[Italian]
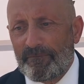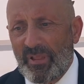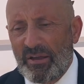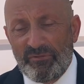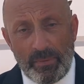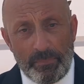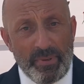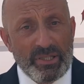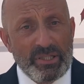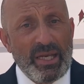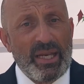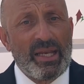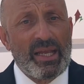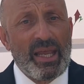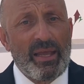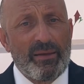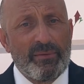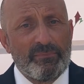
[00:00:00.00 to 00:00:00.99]
fa piacere
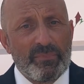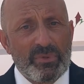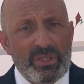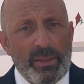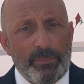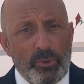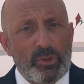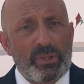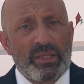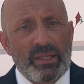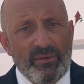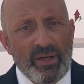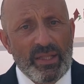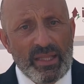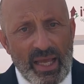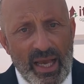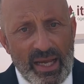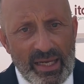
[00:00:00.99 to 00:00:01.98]
che mm, sta portando
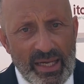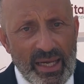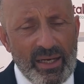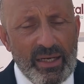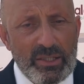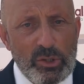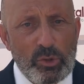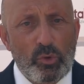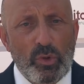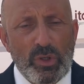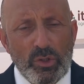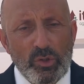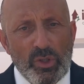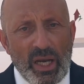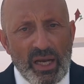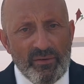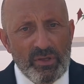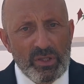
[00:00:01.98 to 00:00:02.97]
avanti anche l'Istituto
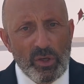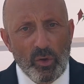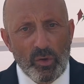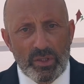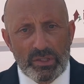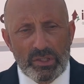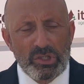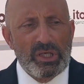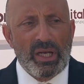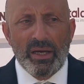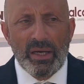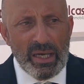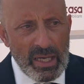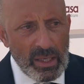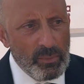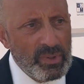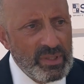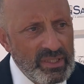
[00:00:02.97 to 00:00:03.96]
regionale e Vitioli di Sicilia,
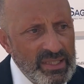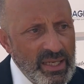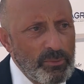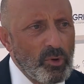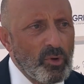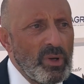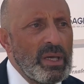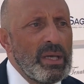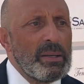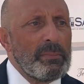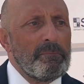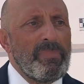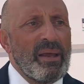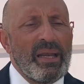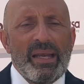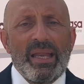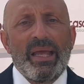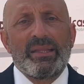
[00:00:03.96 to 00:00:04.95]
quindi siamo
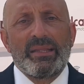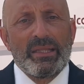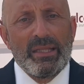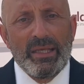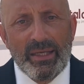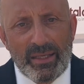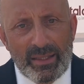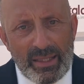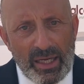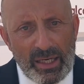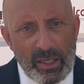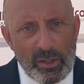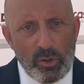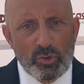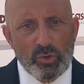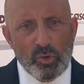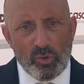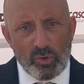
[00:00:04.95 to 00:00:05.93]
ben lieti di dare il
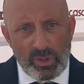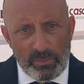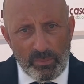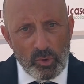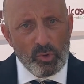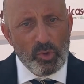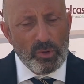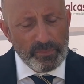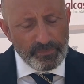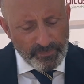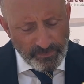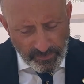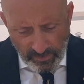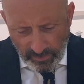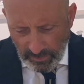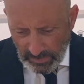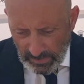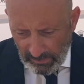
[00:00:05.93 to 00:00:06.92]
nostro contributo
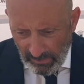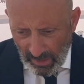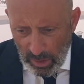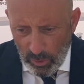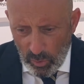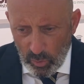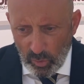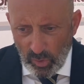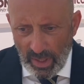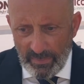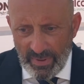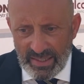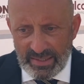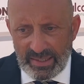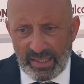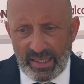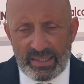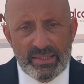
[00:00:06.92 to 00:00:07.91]
con una
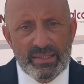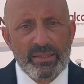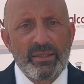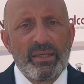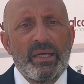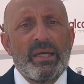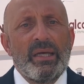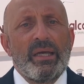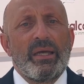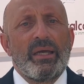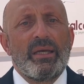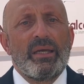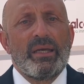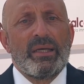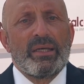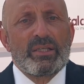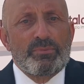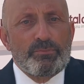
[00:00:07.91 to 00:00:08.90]
Masterclass
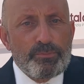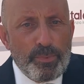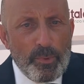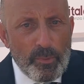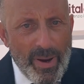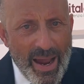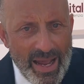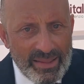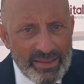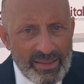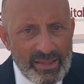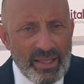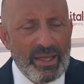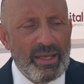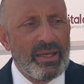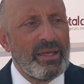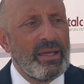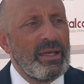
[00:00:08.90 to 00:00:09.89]
eh,
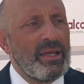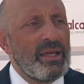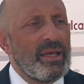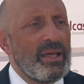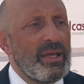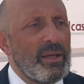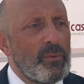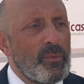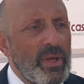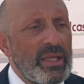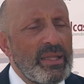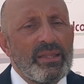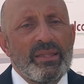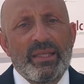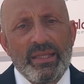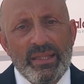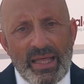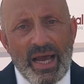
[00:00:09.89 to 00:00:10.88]
spumante eh,
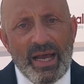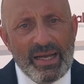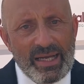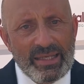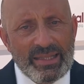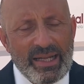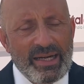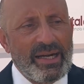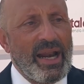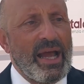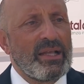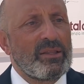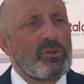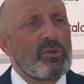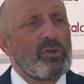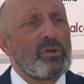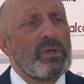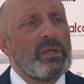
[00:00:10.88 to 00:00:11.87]
quindi da
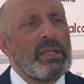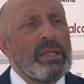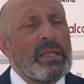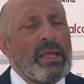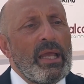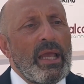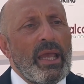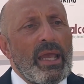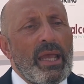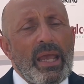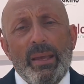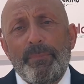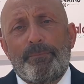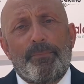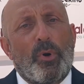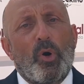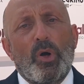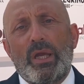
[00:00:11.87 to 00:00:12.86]
catarratto eh, e,
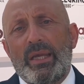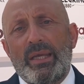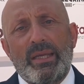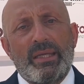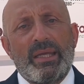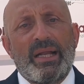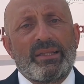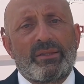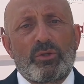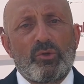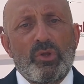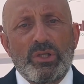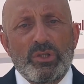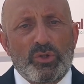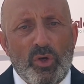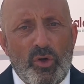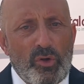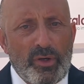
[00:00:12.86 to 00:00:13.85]
poi gli altri due
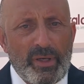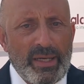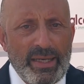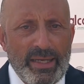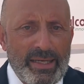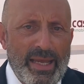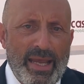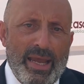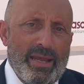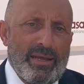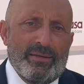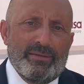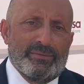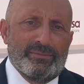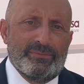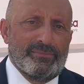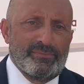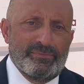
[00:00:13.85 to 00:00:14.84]
giorni che
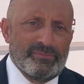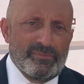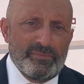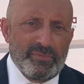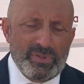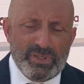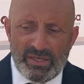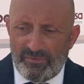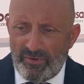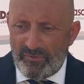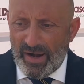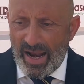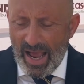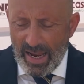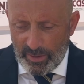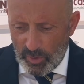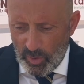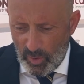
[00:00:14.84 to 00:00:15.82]
mm, si
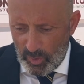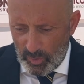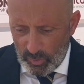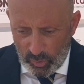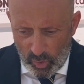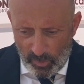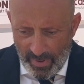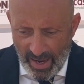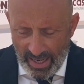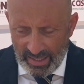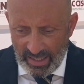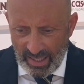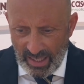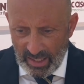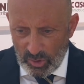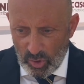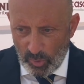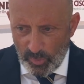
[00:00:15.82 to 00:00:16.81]
vivranno domani
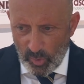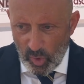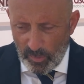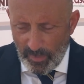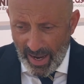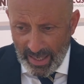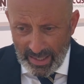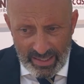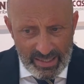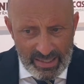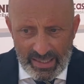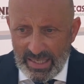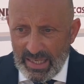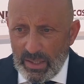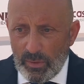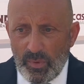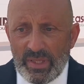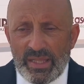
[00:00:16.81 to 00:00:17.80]
e dopodomani.
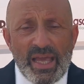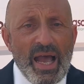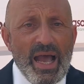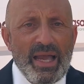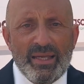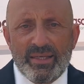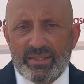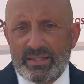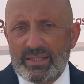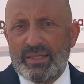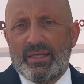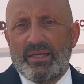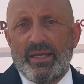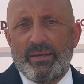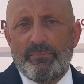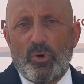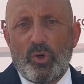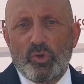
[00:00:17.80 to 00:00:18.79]
Quindi
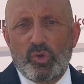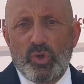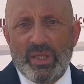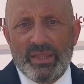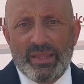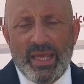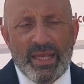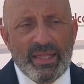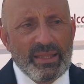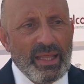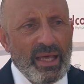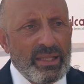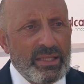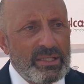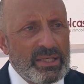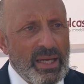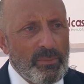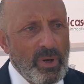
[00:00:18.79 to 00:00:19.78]
ICE è molto attenta
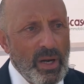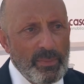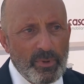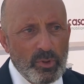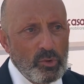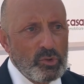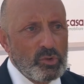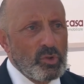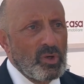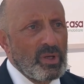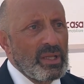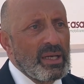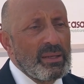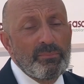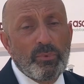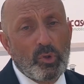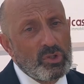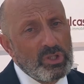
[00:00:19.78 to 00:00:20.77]
diciamo, alla produzione
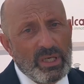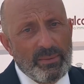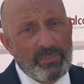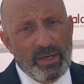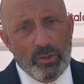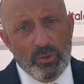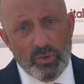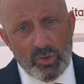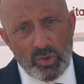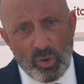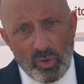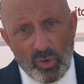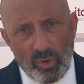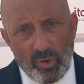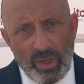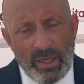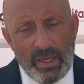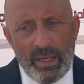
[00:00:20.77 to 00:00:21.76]
delle bollicine ma non
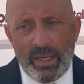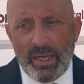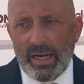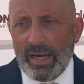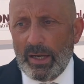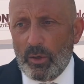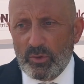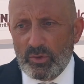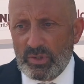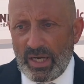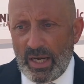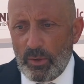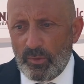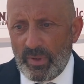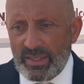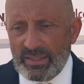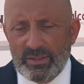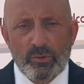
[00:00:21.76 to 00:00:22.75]
solo, la nostra è
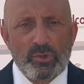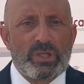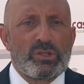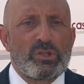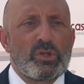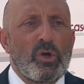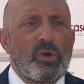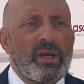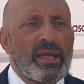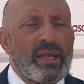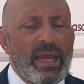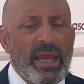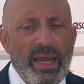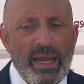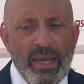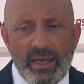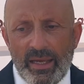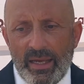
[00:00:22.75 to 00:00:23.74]
un'associazione
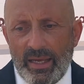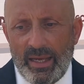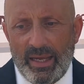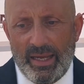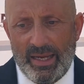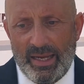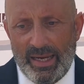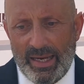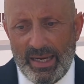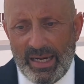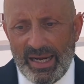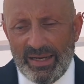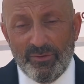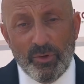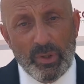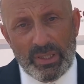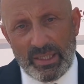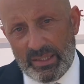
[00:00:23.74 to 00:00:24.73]
che eh,
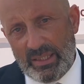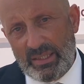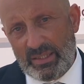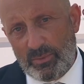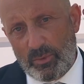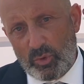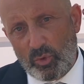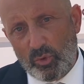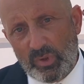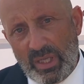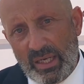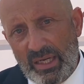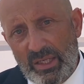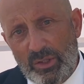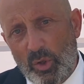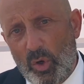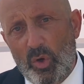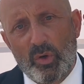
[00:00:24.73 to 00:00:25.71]
lavora tantissimo sul
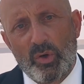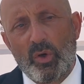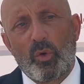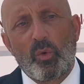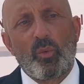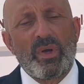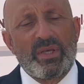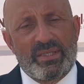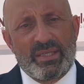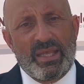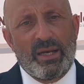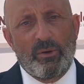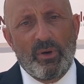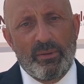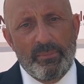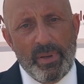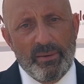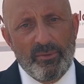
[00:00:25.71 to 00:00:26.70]
territorio,
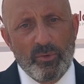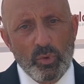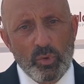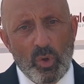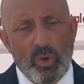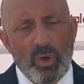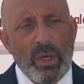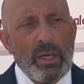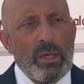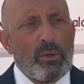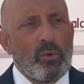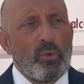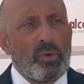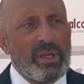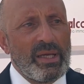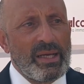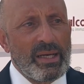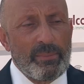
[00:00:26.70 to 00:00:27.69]
quest'anno abbiamo avuto
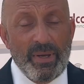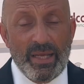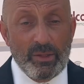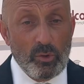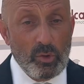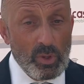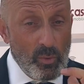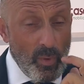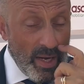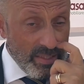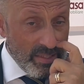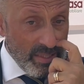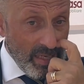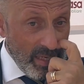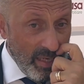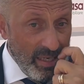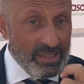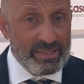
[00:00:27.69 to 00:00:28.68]
un incremento di
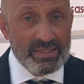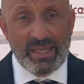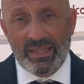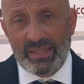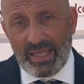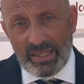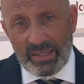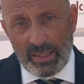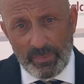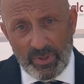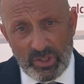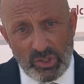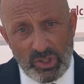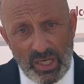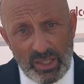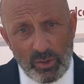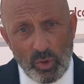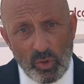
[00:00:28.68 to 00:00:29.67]
quasi il
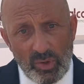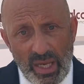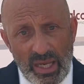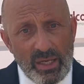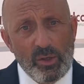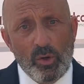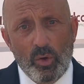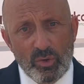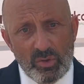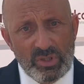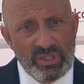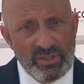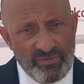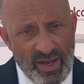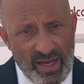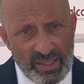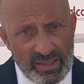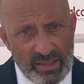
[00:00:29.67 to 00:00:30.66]
70% dei corsi
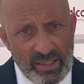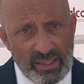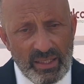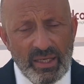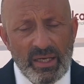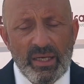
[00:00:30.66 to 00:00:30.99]
fatti